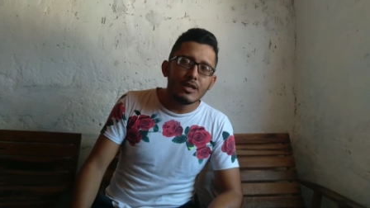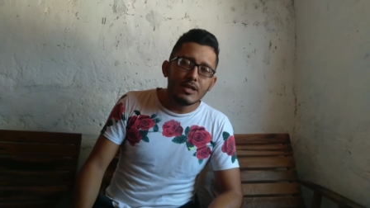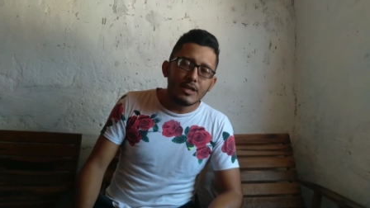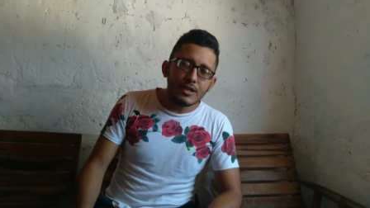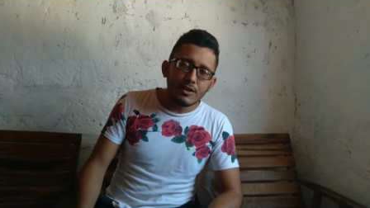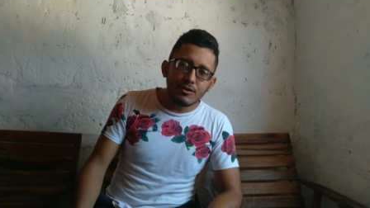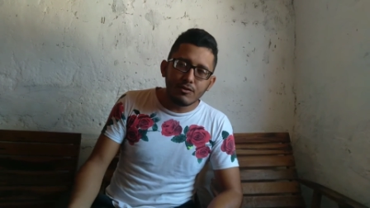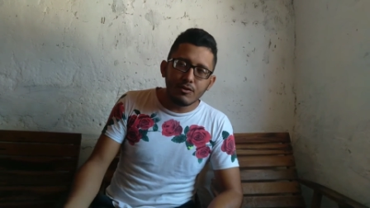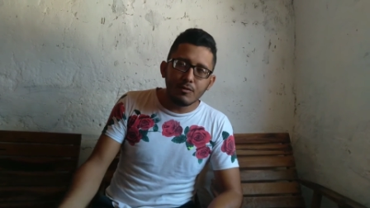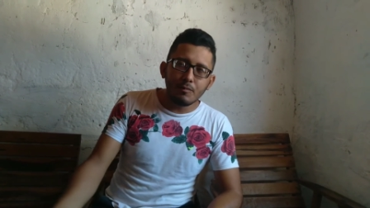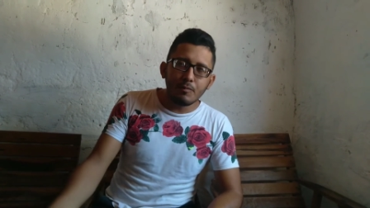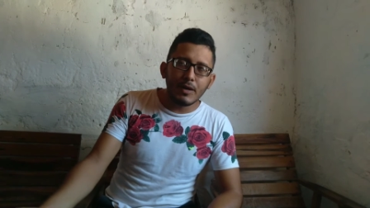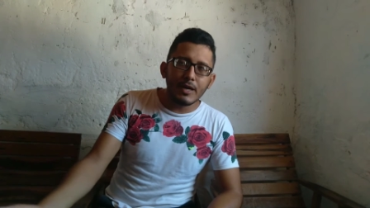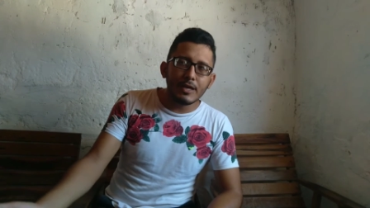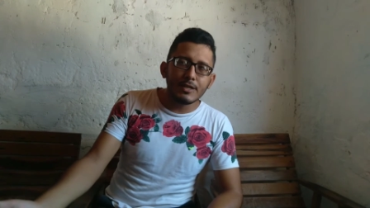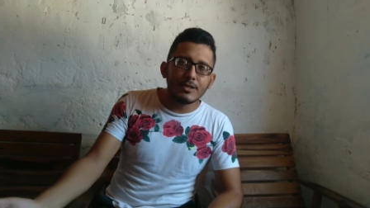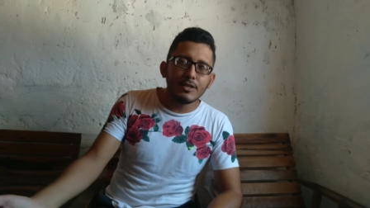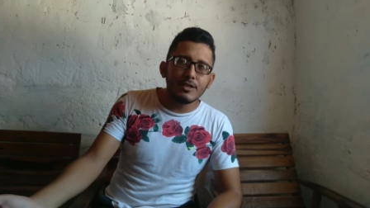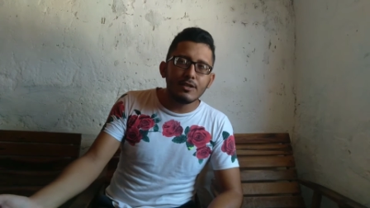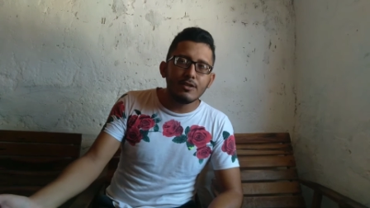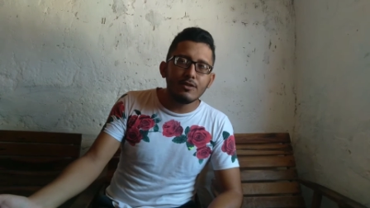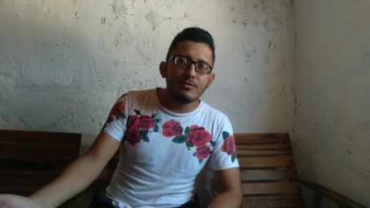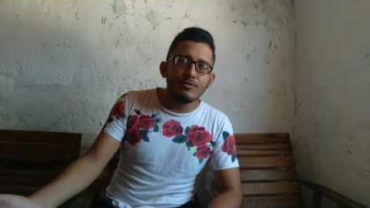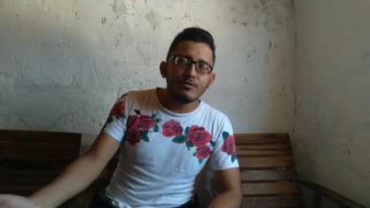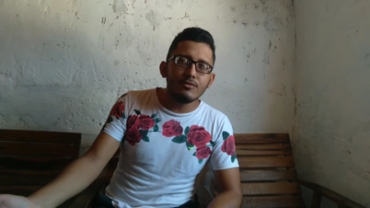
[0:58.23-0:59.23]
E
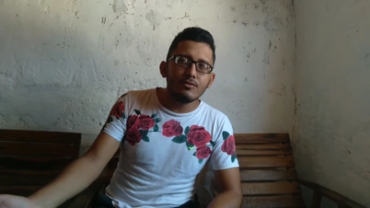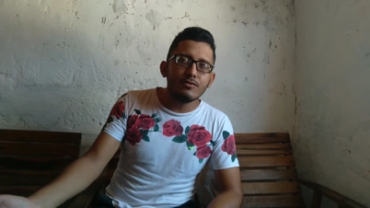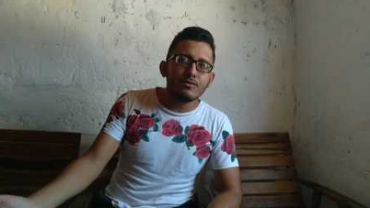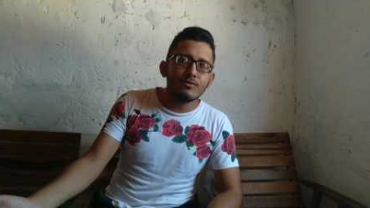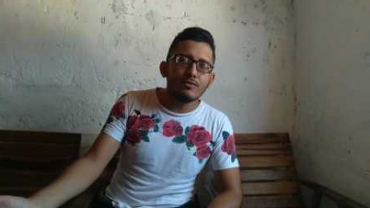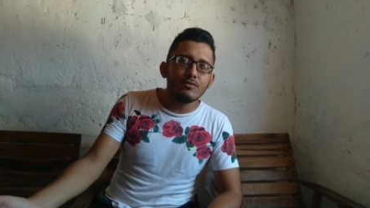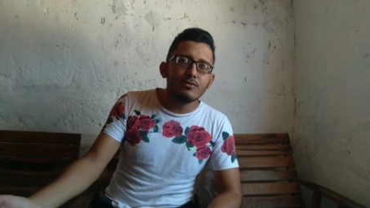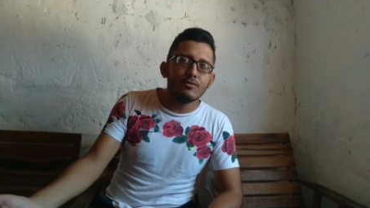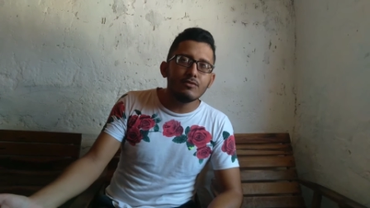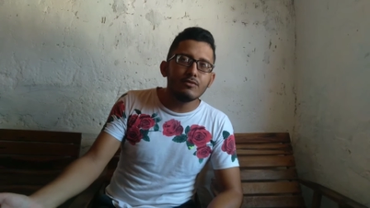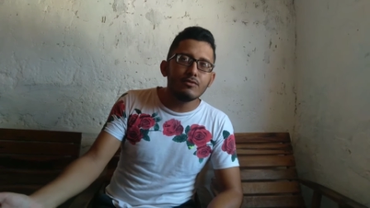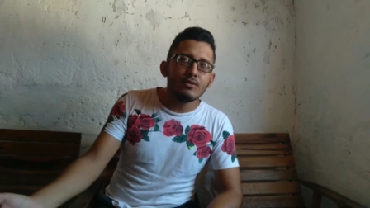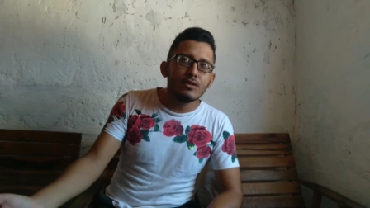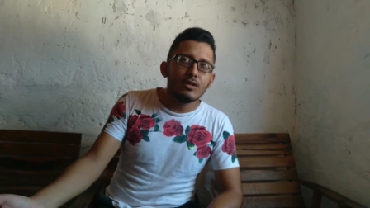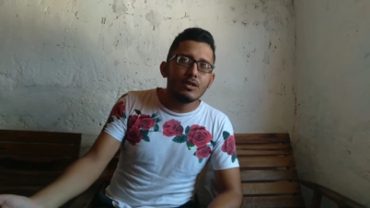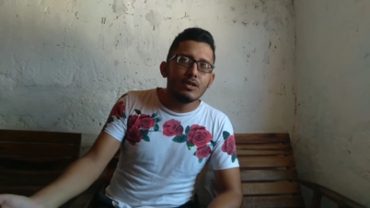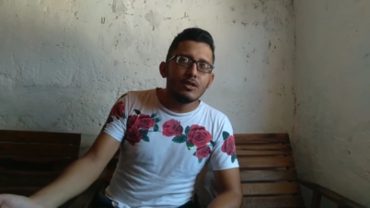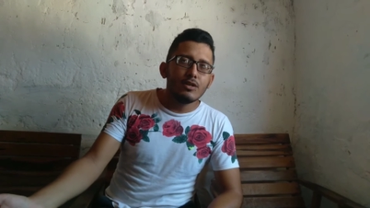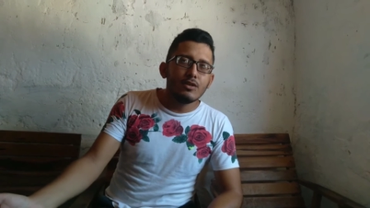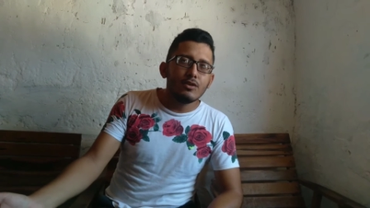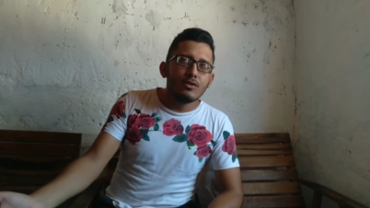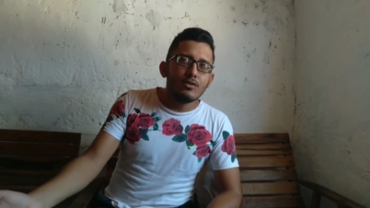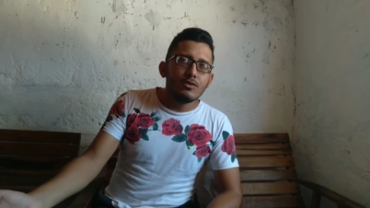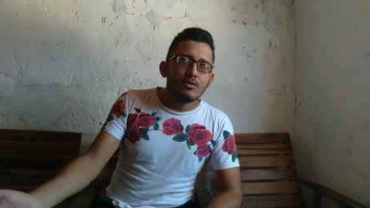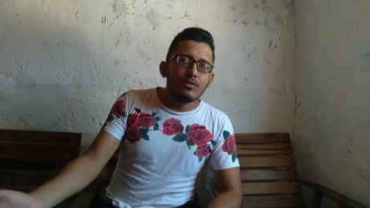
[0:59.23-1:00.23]
compartilhe o,
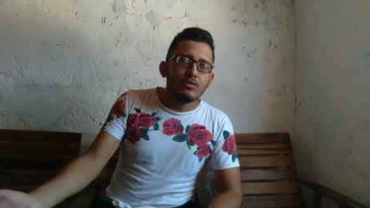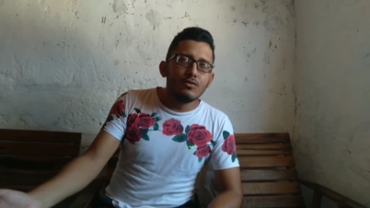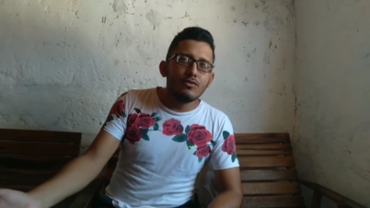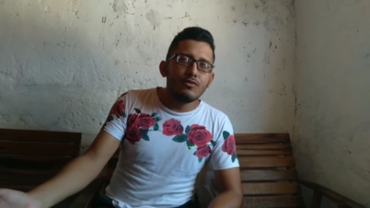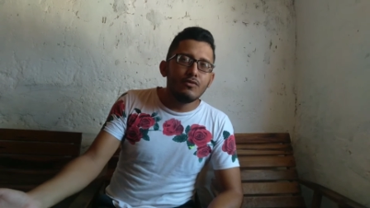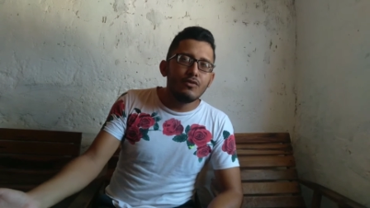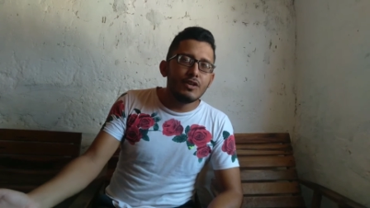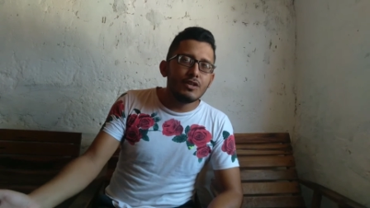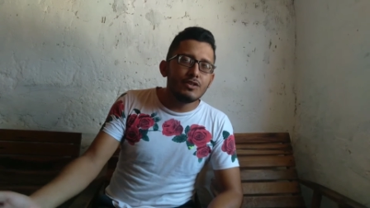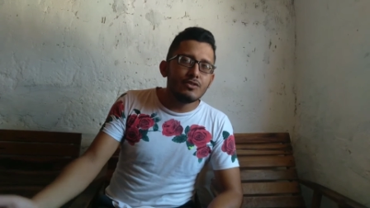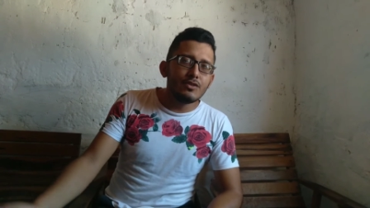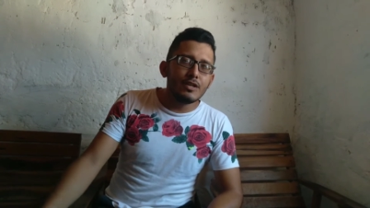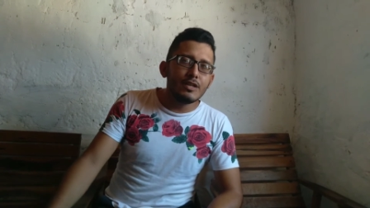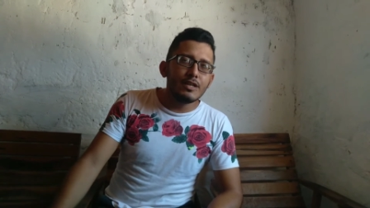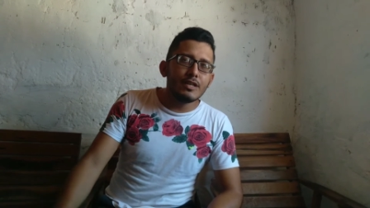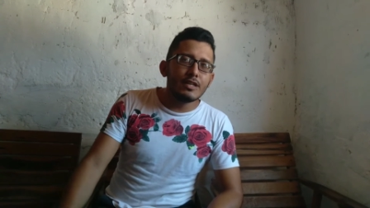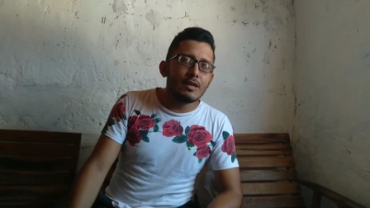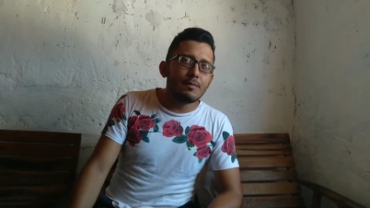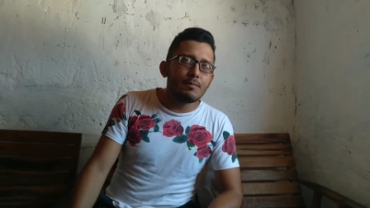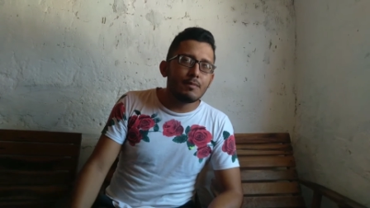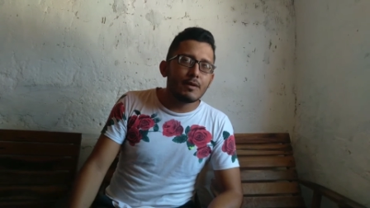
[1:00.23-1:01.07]
o vídeo aí, né?